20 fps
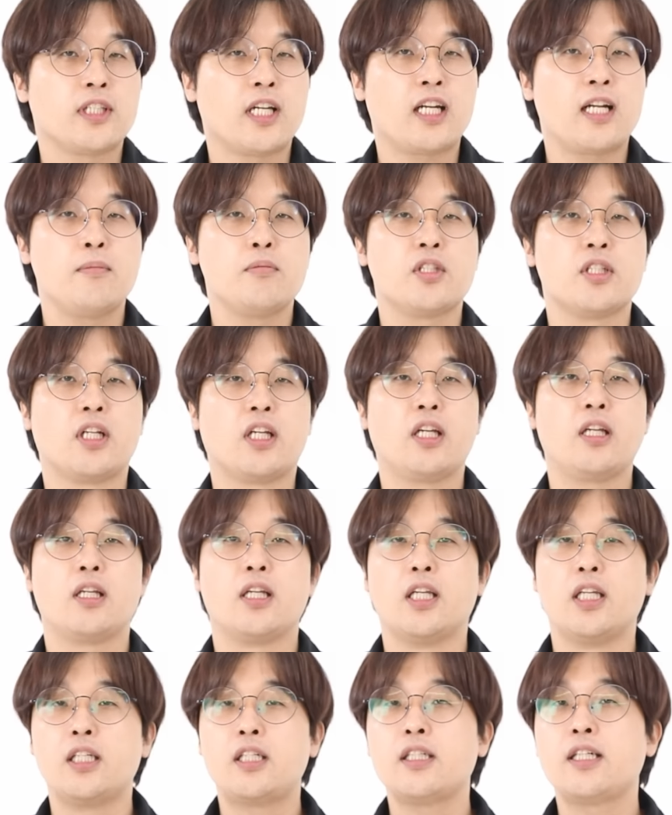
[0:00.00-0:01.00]
사람들이
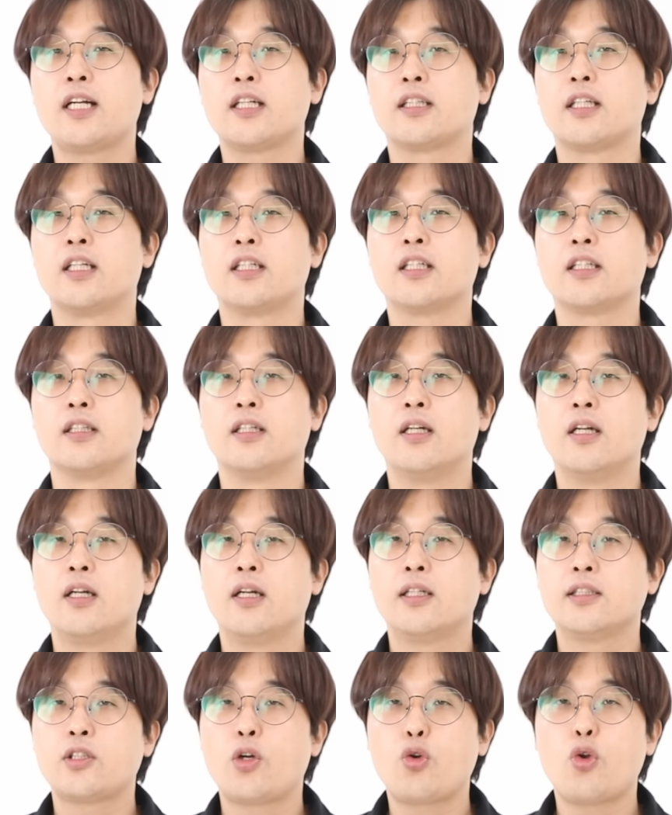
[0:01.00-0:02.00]
일을 할 때는
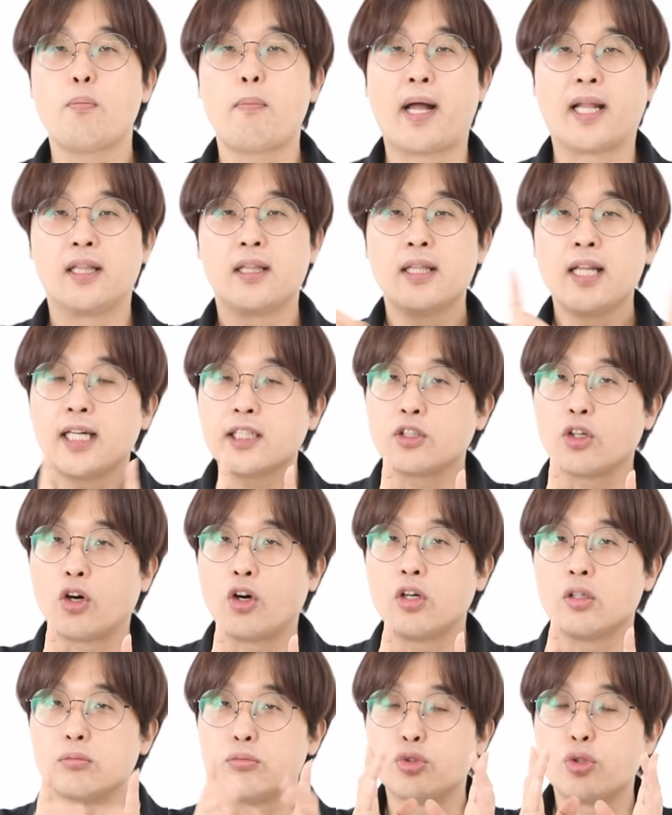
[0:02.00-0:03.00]
서로
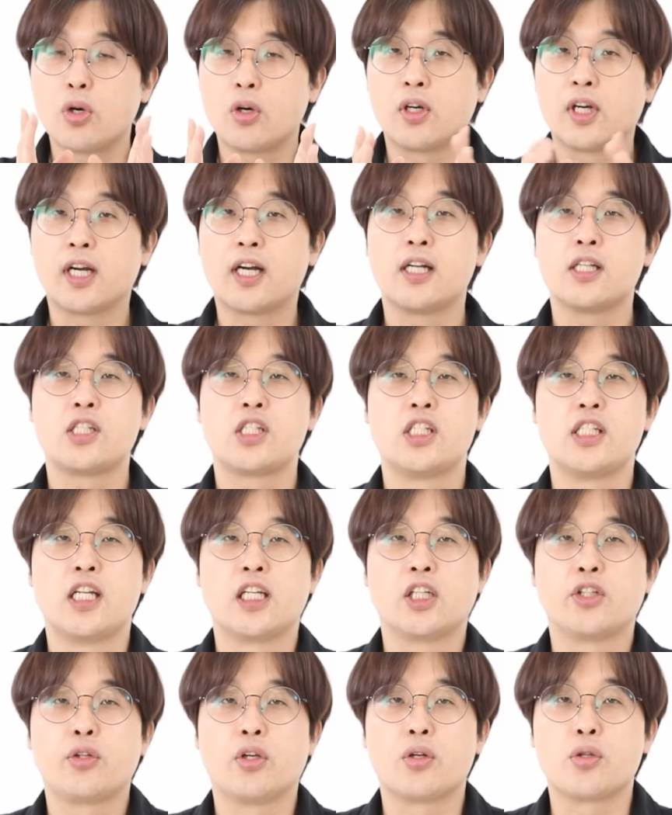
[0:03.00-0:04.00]
만나서 무언가
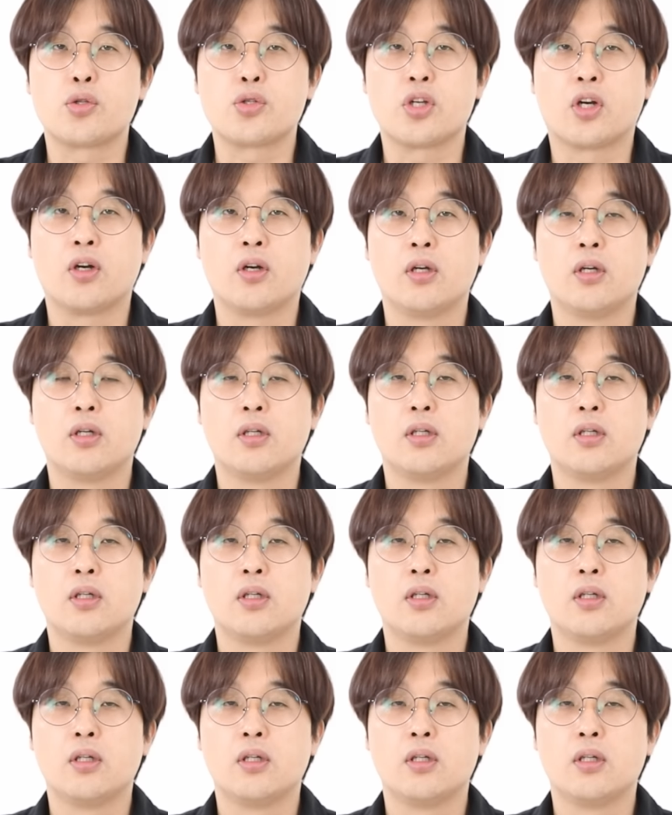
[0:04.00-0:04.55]
진행이 되었죠.